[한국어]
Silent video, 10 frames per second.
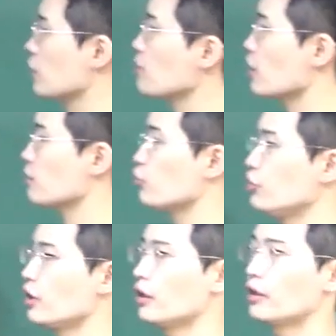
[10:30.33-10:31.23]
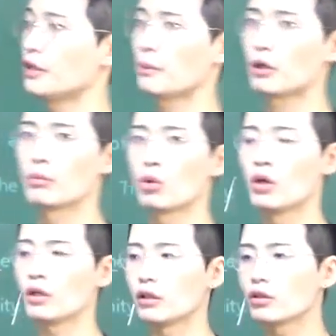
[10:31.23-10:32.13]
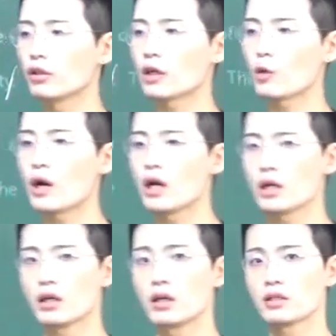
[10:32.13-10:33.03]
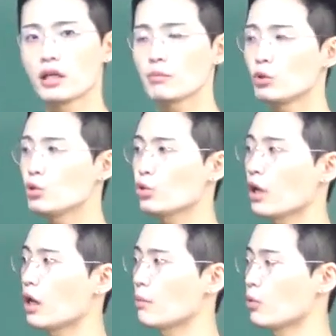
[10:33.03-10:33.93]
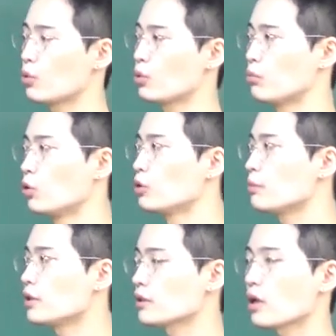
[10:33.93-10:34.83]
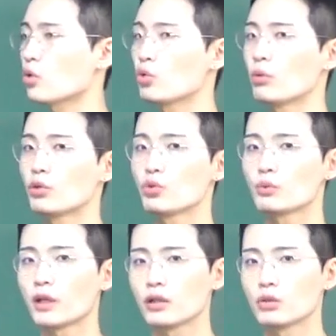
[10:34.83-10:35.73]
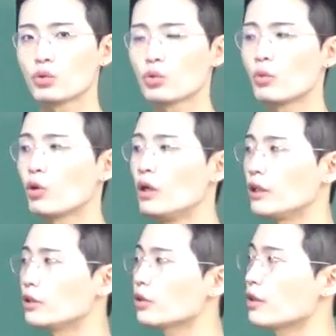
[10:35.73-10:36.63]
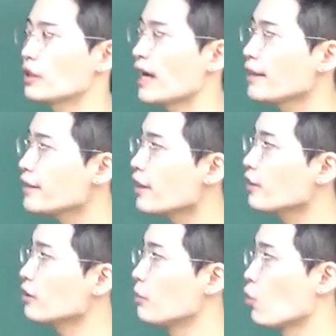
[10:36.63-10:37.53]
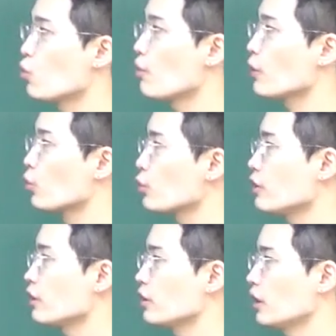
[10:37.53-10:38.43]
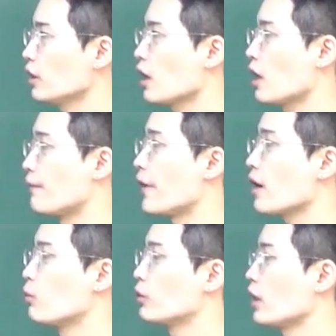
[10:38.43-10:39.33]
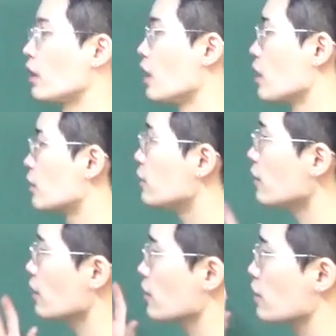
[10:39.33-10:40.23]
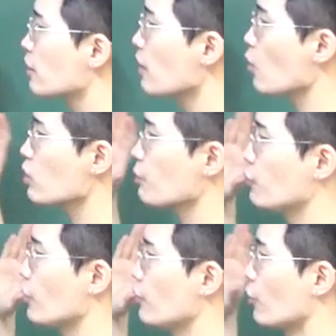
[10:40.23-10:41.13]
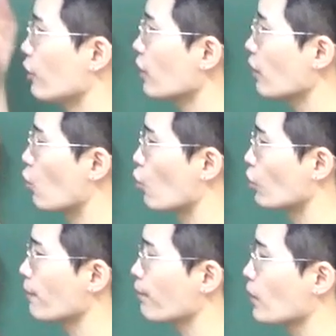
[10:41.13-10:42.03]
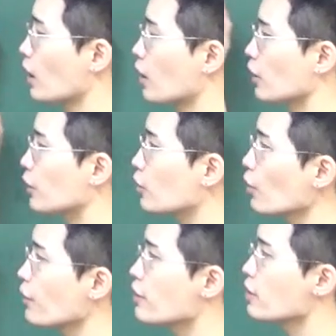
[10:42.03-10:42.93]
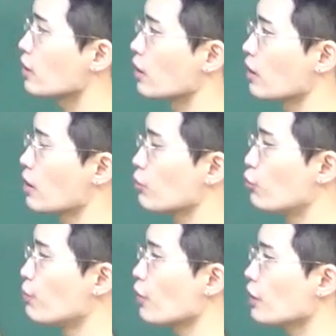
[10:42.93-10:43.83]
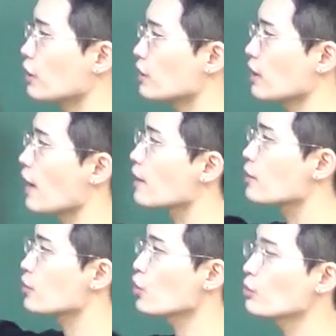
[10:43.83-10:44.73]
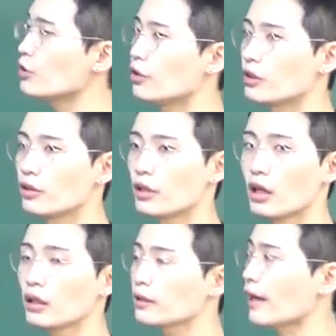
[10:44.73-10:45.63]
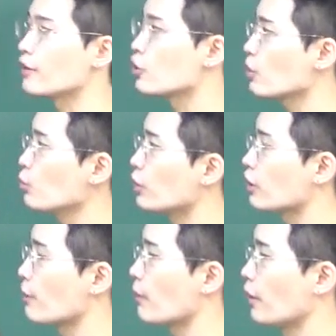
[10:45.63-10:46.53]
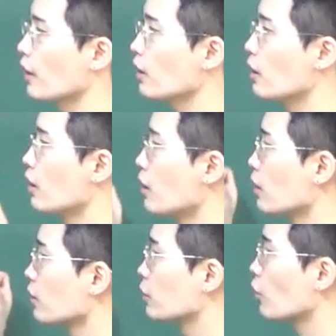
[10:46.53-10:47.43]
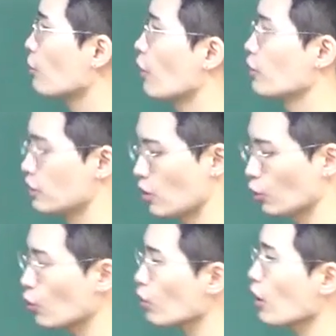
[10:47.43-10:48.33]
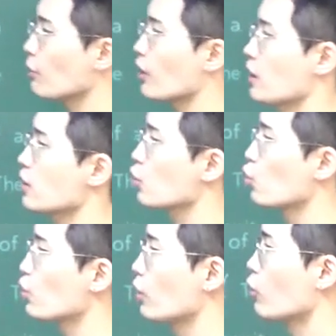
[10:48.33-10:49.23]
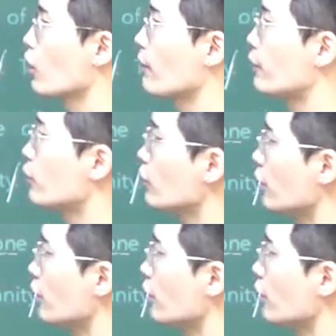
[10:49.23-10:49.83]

지금까지 무슨 얘기를 했냐면 뭐 인터넷과 생물종의 뭐 뭐는 비슷하고 뭐는 좀 다르고 뭐인터넷에 한계는 뭐고 막 이런 얘기를 하다가 내가 볼 때 글쓰니까 진짜 하고 싶은 얘기는 여기 딱 나오거든 인터넷이 분명히 장점은 있는데 단점도 있단 말이야 그러면 이제 어떻게 하면 가장 좋은 결과를 만들 수